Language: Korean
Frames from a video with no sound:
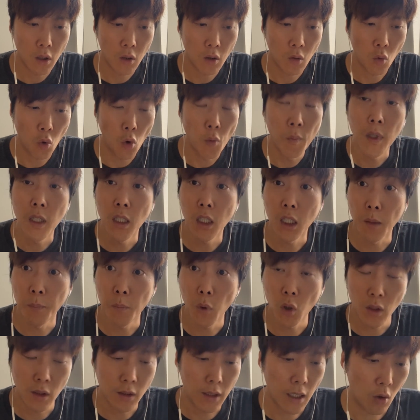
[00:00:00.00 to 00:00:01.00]
고민이
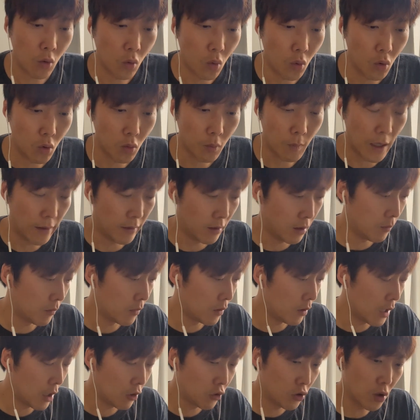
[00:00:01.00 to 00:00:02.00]
깊어진다고
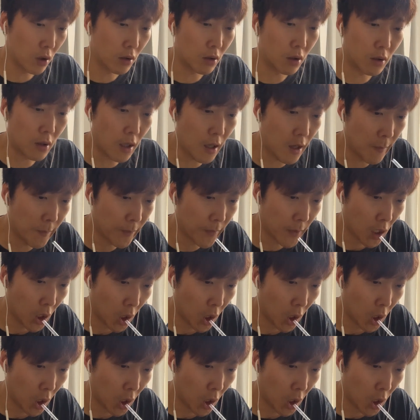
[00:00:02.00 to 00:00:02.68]
말씀을 해주셨는데